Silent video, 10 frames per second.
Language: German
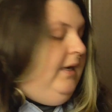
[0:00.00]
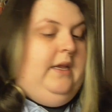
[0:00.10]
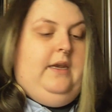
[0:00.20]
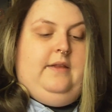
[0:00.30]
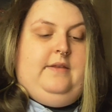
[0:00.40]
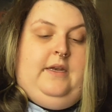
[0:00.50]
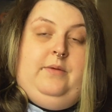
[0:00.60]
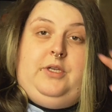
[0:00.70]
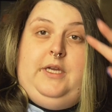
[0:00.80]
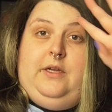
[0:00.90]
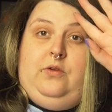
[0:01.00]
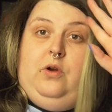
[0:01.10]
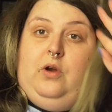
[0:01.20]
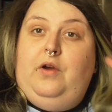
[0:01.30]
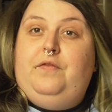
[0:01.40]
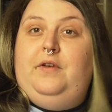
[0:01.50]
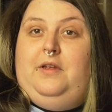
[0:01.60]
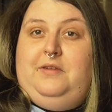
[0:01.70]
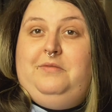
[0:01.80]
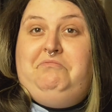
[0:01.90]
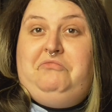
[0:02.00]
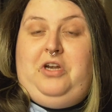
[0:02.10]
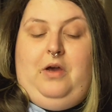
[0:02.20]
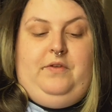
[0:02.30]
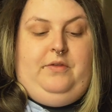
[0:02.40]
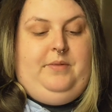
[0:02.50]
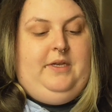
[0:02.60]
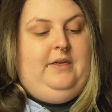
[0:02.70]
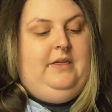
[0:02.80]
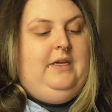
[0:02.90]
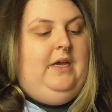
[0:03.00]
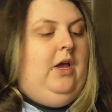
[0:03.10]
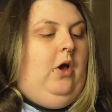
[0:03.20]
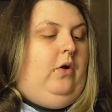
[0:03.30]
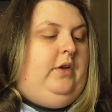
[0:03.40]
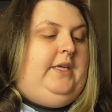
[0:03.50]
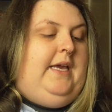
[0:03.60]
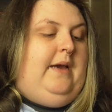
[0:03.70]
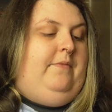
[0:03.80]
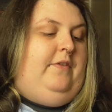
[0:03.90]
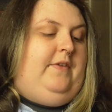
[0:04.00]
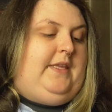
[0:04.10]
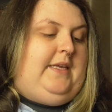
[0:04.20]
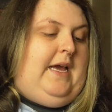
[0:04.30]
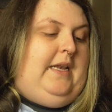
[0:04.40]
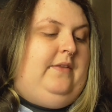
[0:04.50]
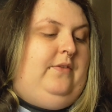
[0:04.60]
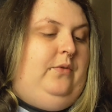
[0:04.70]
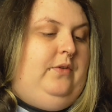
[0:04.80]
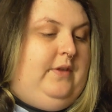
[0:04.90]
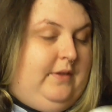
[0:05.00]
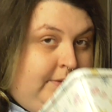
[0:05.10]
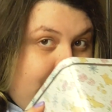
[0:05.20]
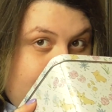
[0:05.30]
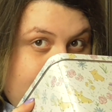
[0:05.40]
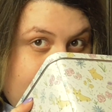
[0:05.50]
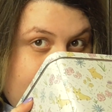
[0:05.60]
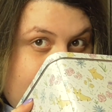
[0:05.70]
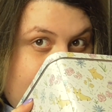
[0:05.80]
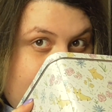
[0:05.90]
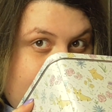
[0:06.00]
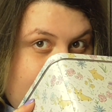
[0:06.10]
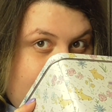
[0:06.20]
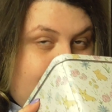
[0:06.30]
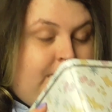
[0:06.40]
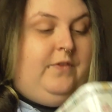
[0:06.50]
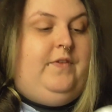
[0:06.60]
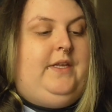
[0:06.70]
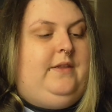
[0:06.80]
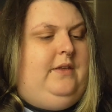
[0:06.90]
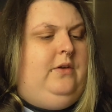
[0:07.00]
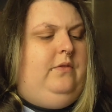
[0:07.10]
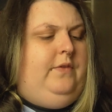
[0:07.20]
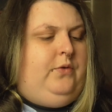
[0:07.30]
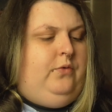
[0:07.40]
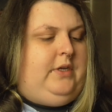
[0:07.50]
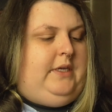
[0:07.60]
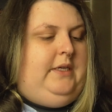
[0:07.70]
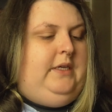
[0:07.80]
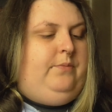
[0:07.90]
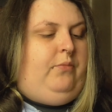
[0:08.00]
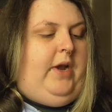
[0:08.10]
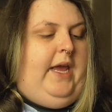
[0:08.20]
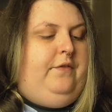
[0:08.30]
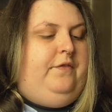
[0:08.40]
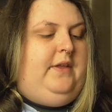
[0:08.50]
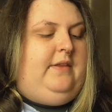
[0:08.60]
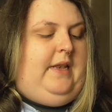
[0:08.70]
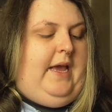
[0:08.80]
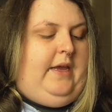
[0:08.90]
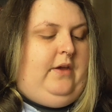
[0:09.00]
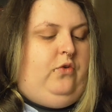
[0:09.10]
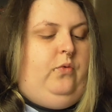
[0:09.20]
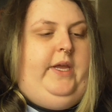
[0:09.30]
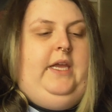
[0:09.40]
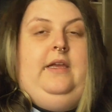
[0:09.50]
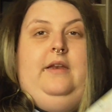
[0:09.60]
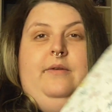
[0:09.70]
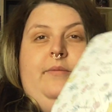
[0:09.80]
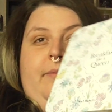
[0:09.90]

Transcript: In der Zeit habe ich den Karton geöffnet, schlau wie ich bin. Und hier haben wir was ganz Süßes, was irgendwie gut riecht. Breakfast like a Queen